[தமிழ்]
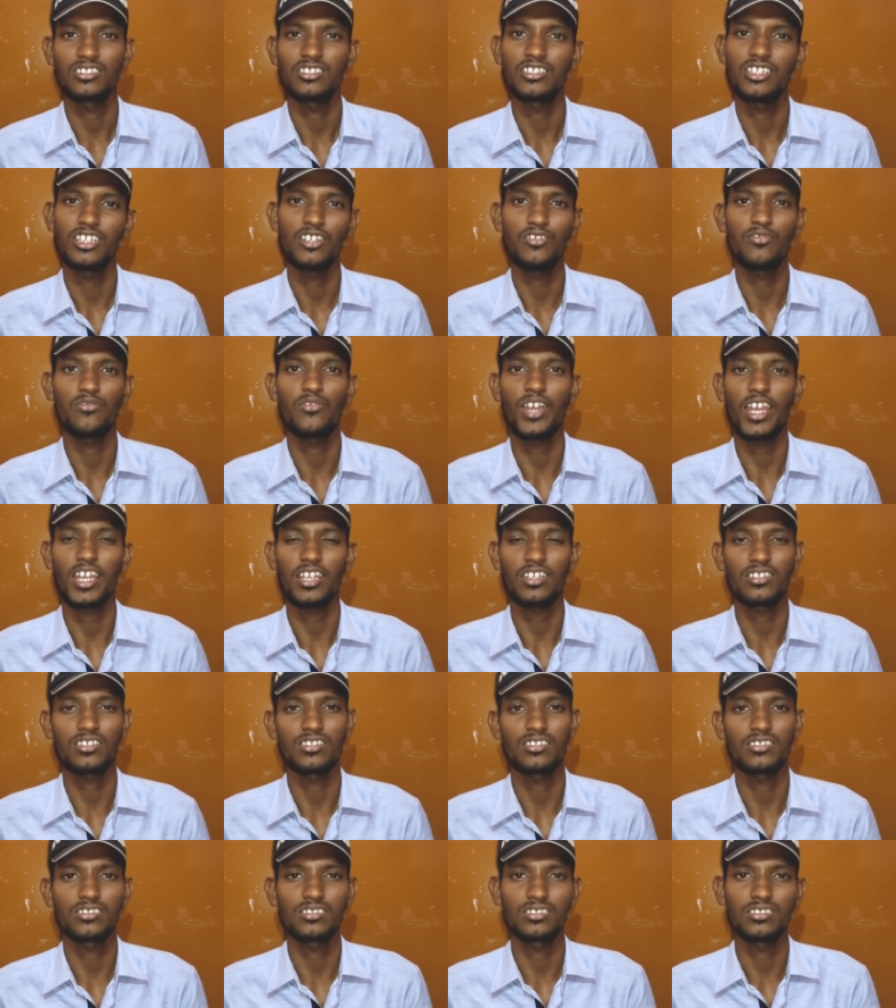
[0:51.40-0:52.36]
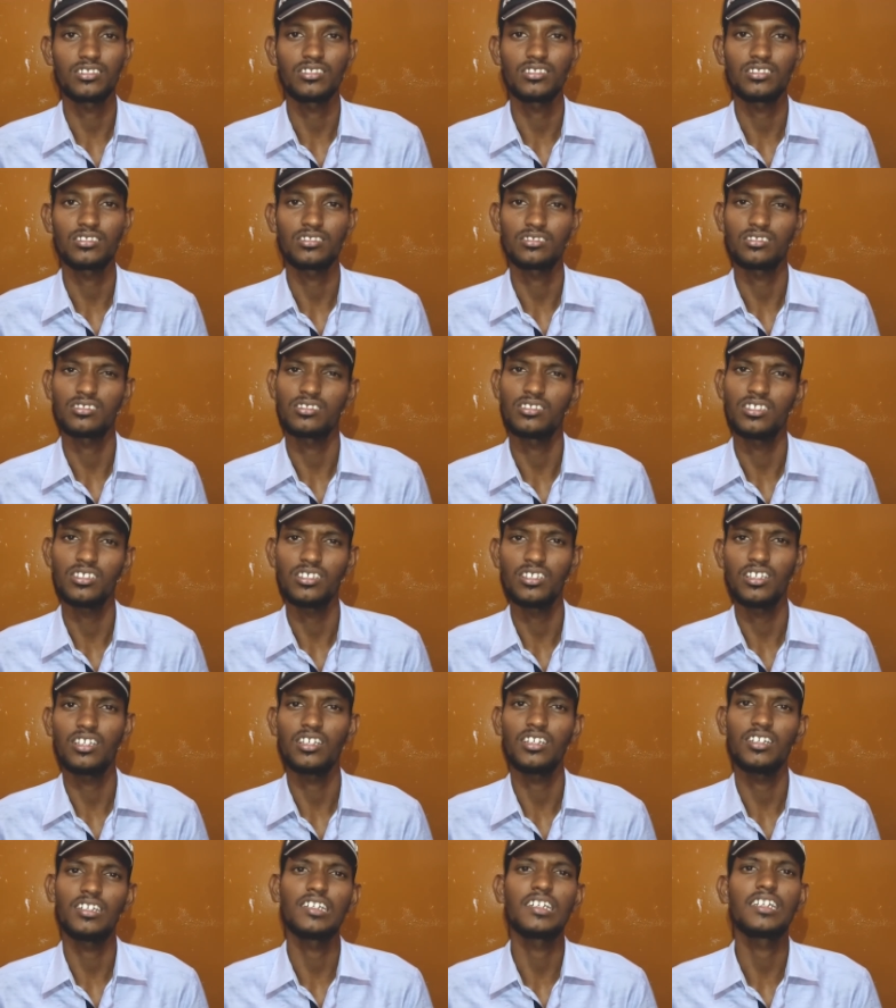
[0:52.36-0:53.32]
ஸ்டீல் ஃபேக்ட்ரிஸு
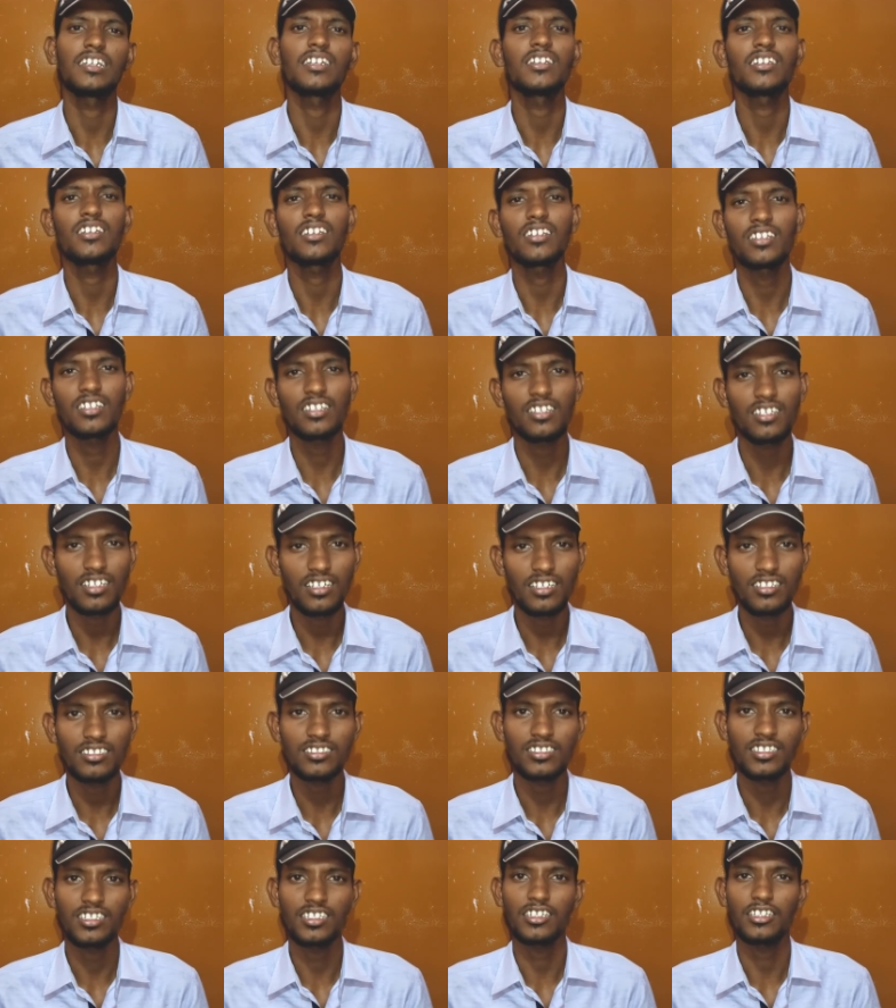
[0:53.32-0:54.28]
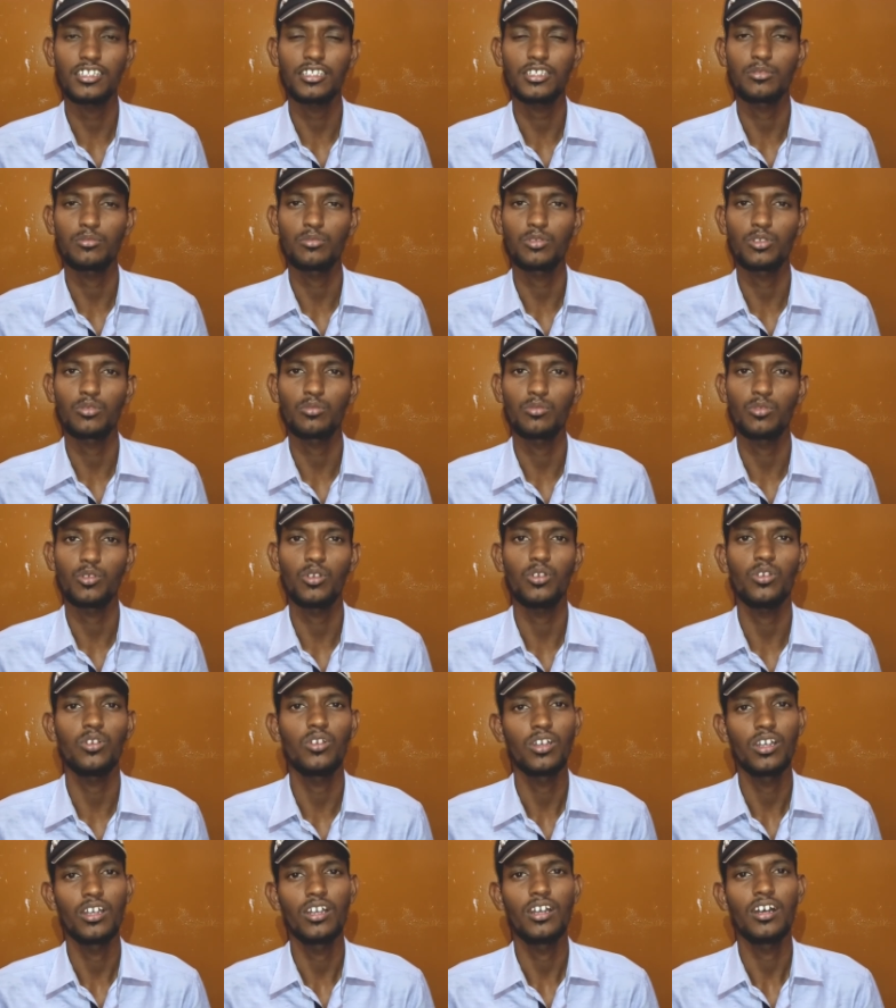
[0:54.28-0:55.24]
ஸ்டீலில் என்னென்னலாம் தயாரிக்க முடியுமோ
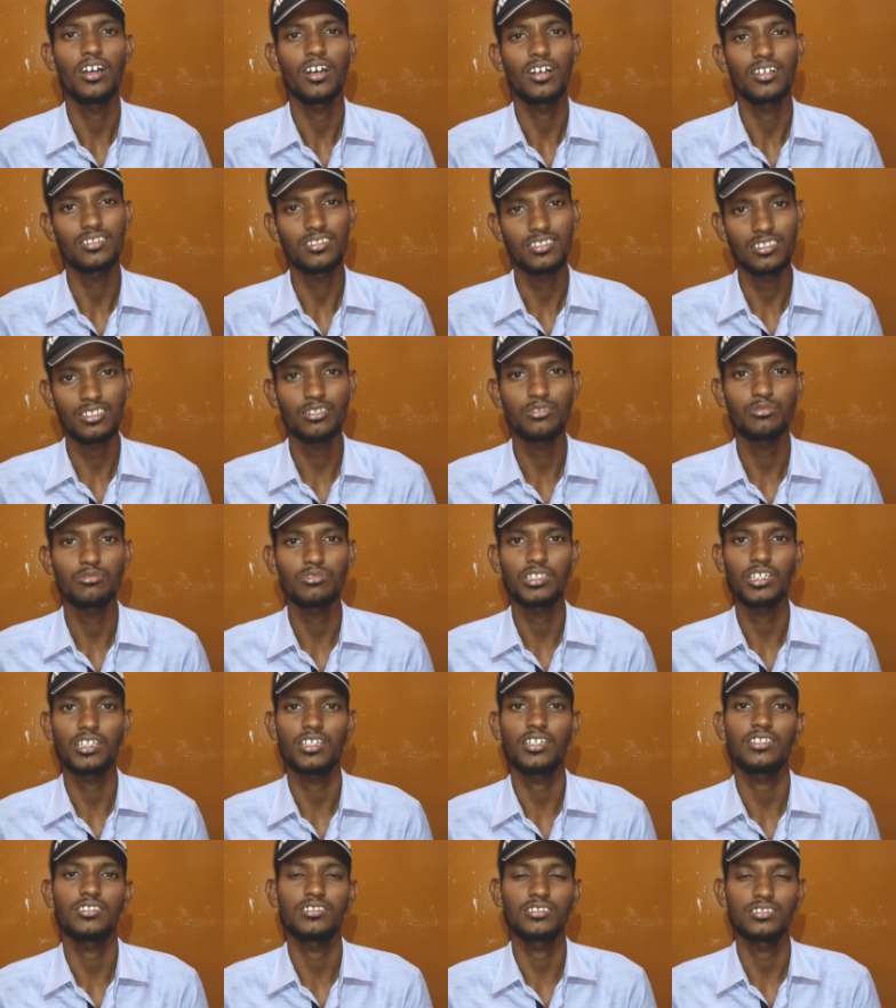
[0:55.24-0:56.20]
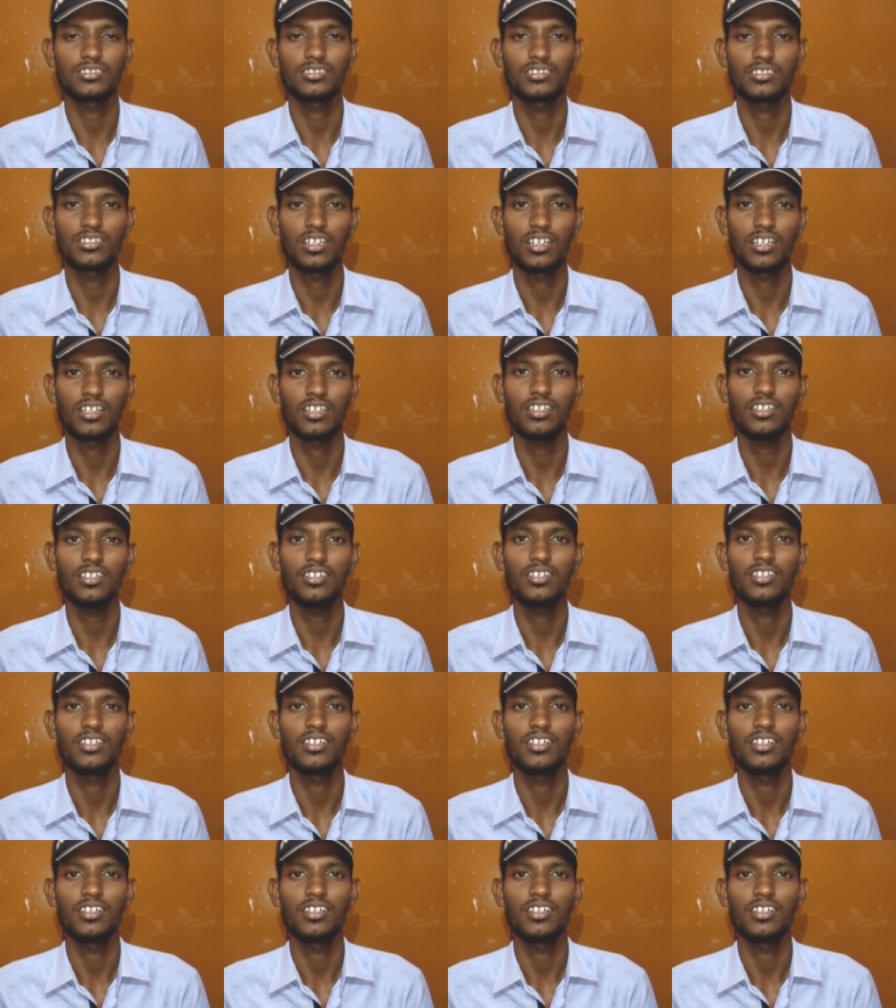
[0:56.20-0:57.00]
அத்தனையும் தயாரிச்சுக்கிட்டு இருக்காங்க